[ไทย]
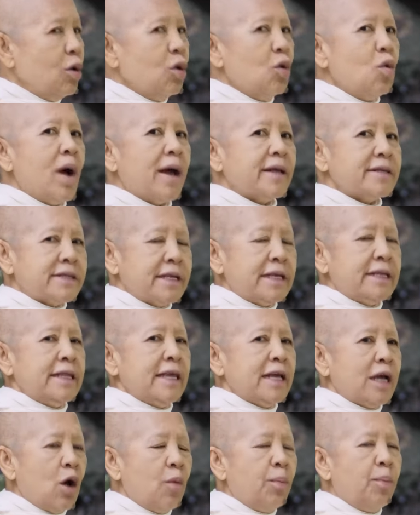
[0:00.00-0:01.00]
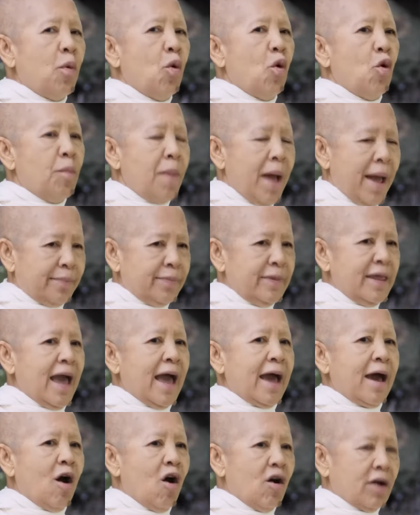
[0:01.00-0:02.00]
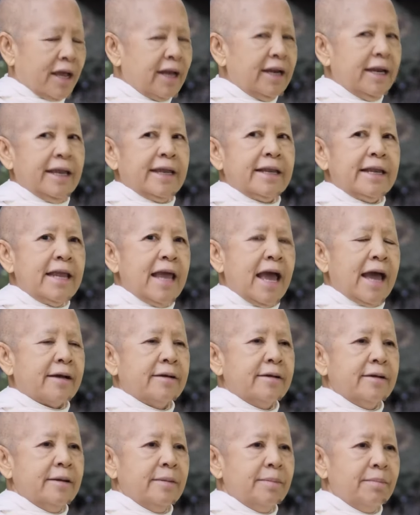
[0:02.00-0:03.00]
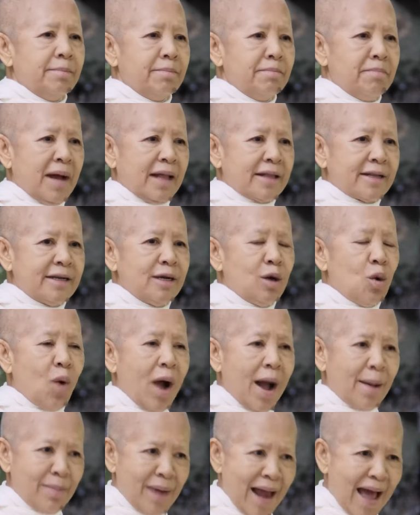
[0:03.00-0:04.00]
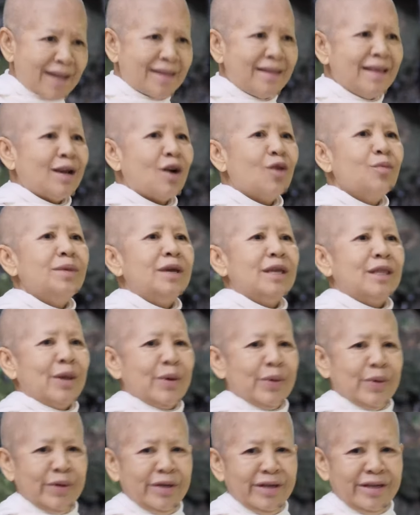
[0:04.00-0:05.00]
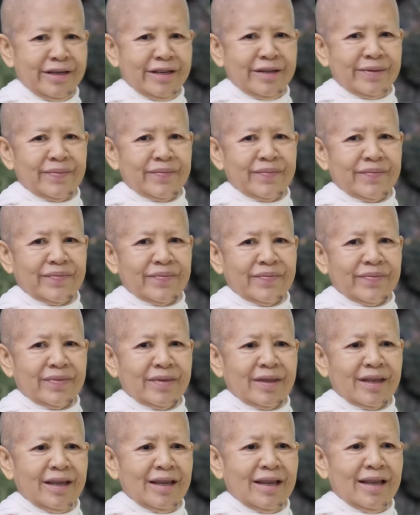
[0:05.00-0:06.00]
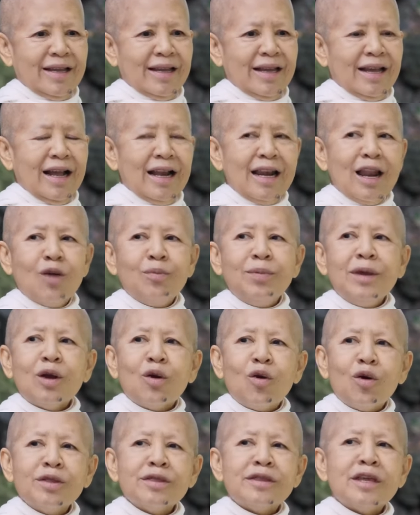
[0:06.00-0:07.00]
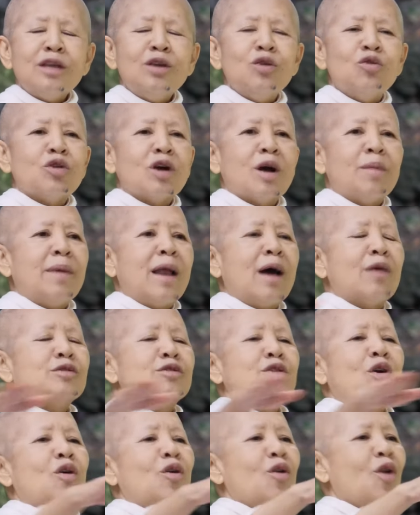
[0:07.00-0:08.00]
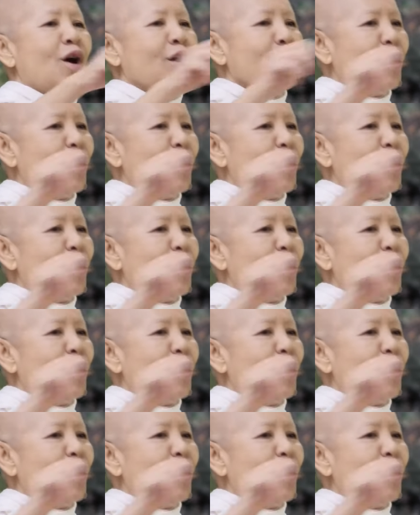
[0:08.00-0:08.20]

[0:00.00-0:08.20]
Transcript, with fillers: รู้ว่าสิ่งที่เขาปลูกแบบเนี้ยออร์แกนิกเนี่ยมันคือความรักที่เขามีต่อคนอื่นเรามีคนที่อยู่กับเราสองร้อย